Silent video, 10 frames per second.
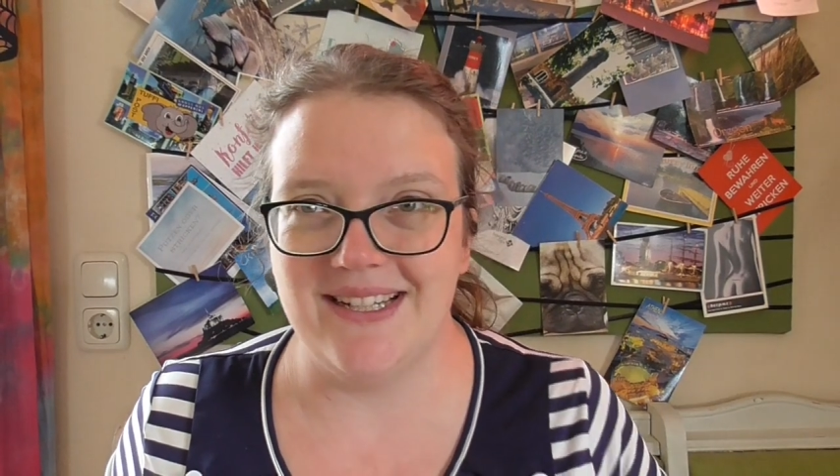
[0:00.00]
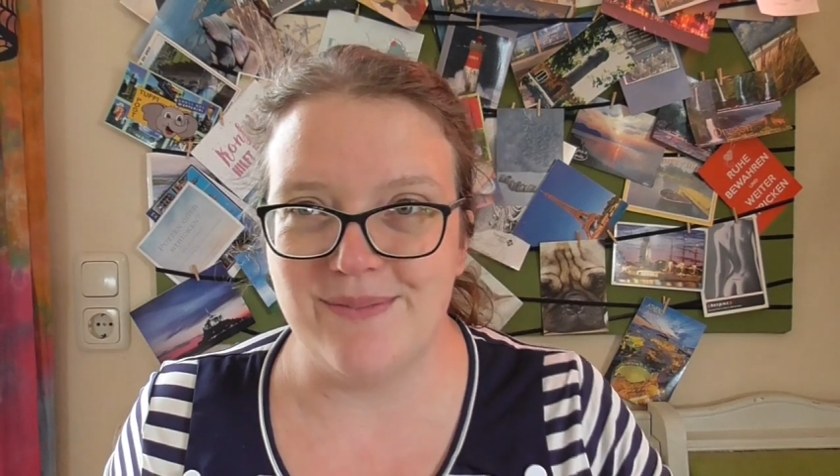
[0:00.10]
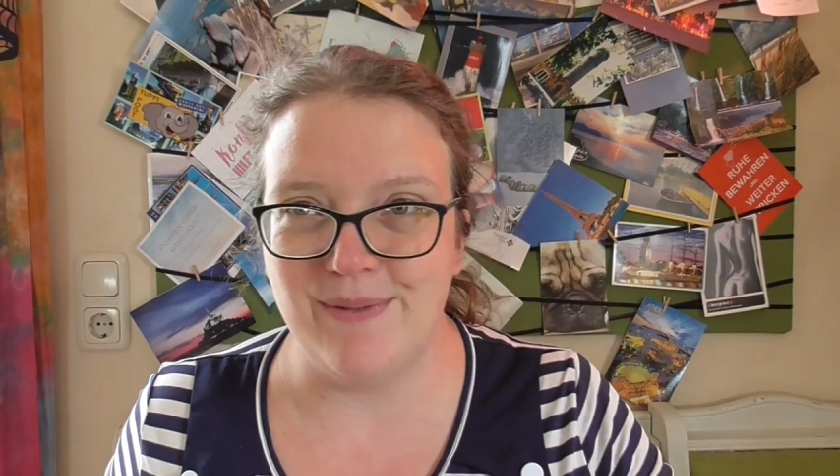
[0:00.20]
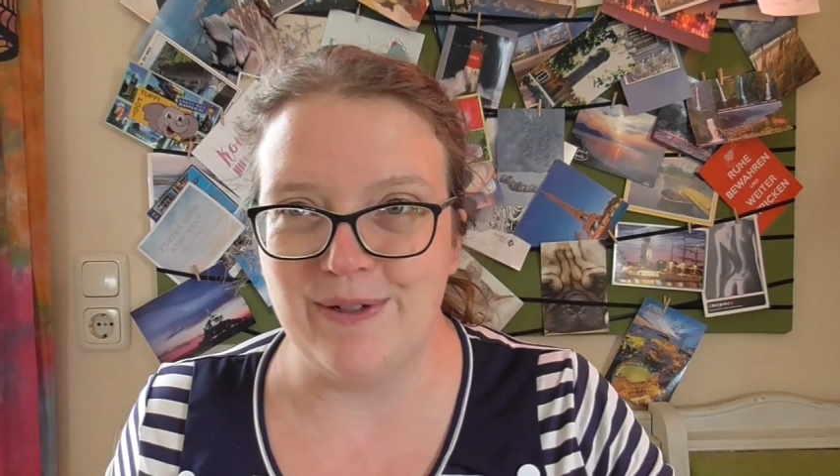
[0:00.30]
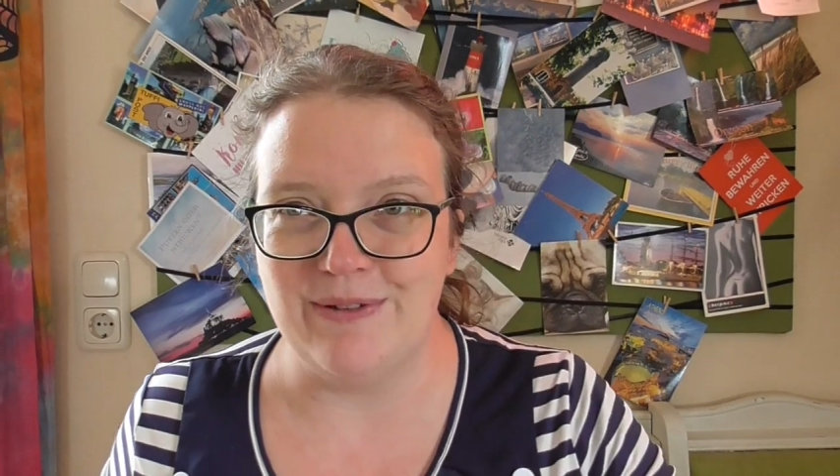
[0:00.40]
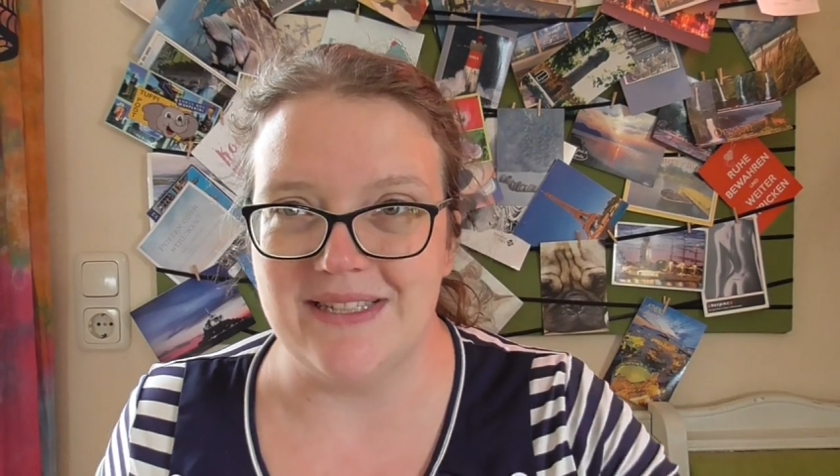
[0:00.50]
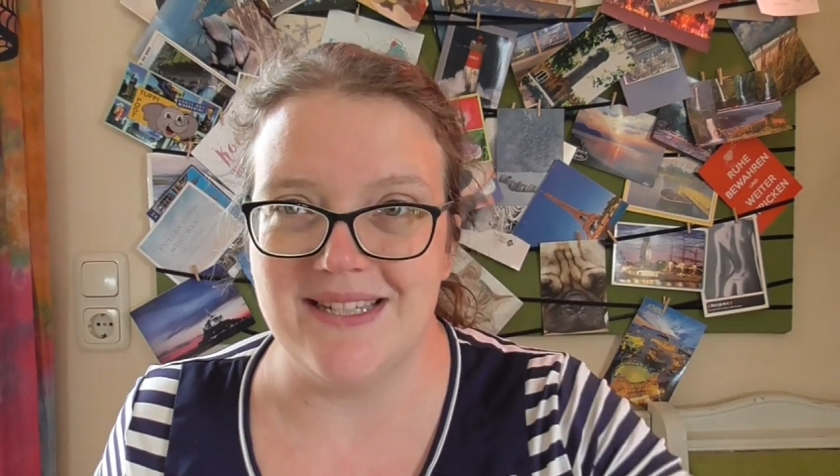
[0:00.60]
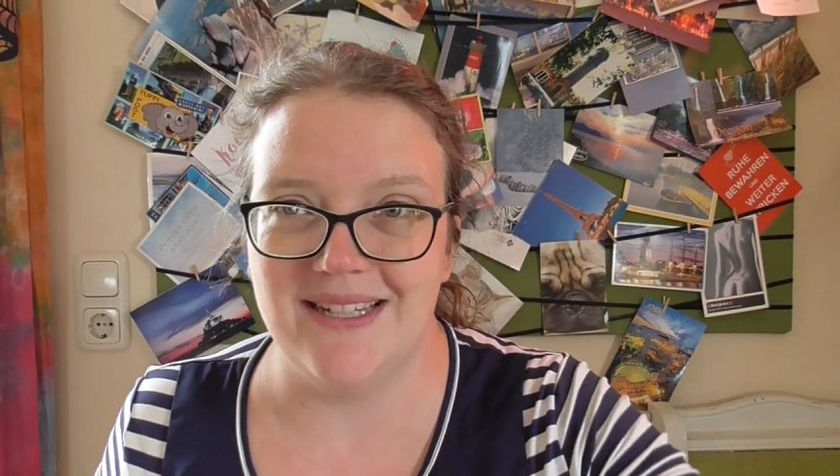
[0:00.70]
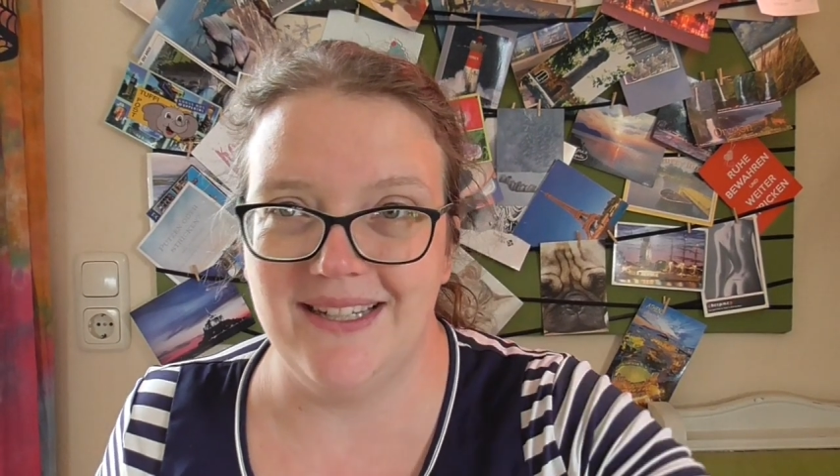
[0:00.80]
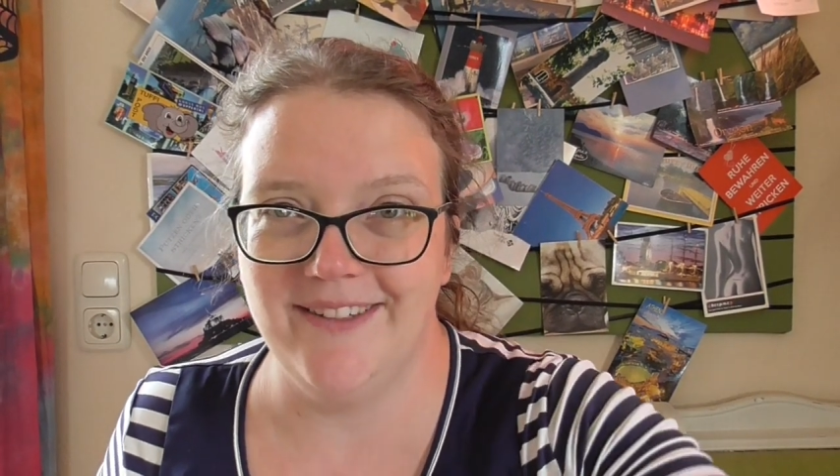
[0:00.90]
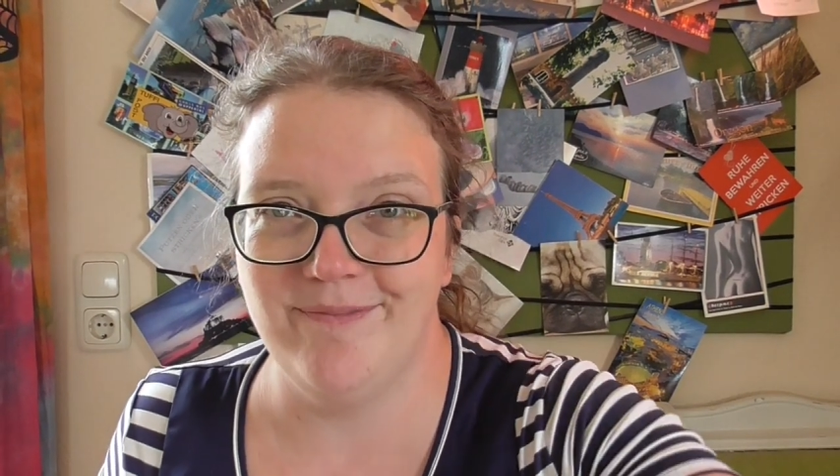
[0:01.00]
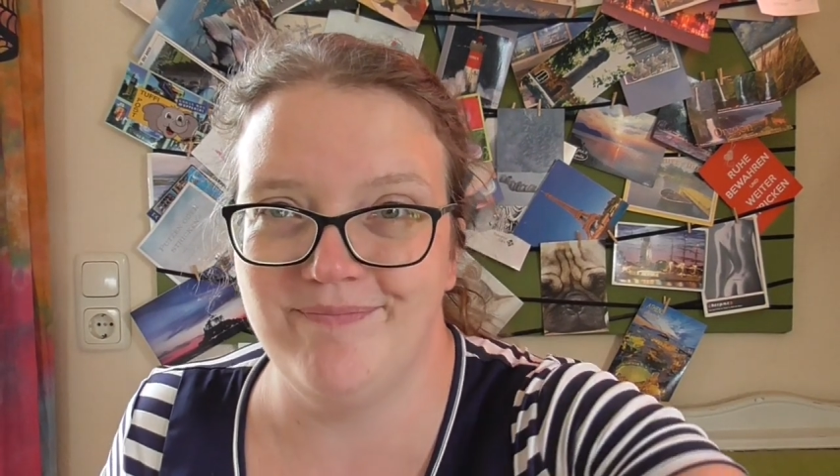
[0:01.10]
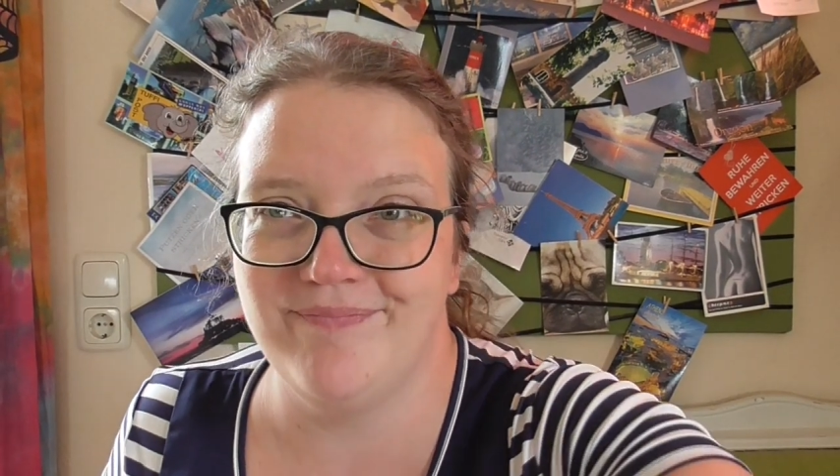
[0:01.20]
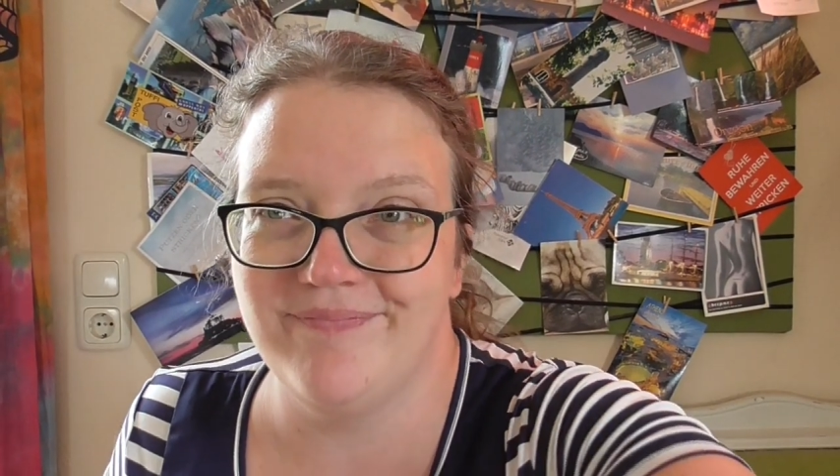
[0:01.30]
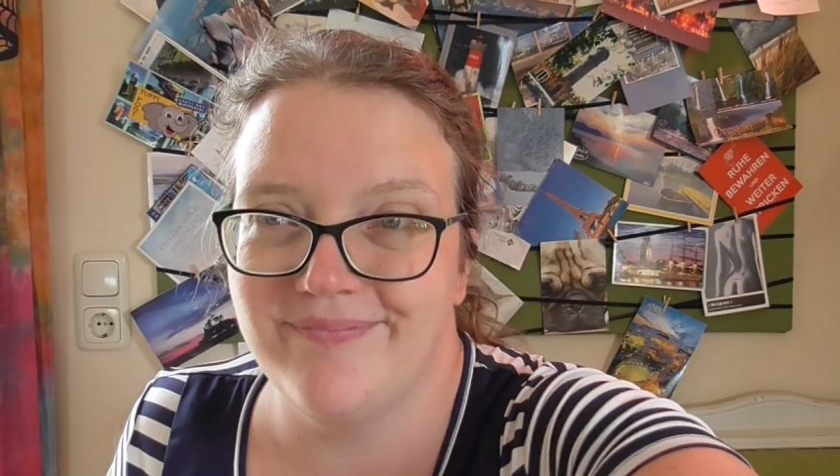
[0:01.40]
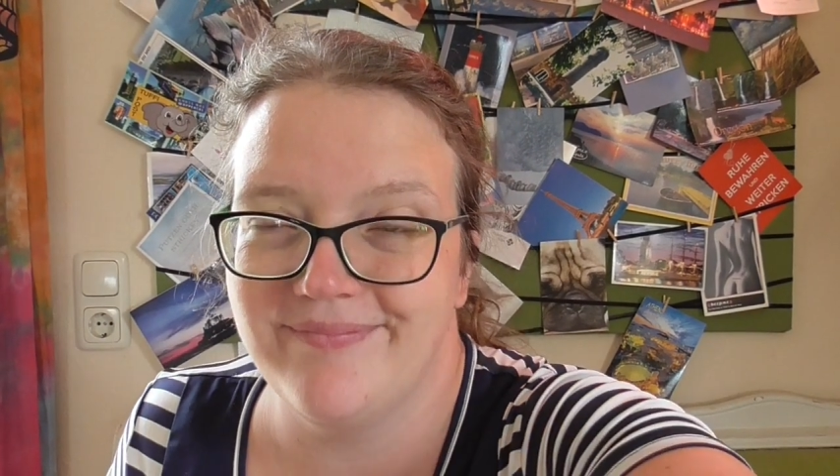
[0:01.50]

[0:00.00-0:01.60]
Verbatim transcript: jetzt mal kurz ein.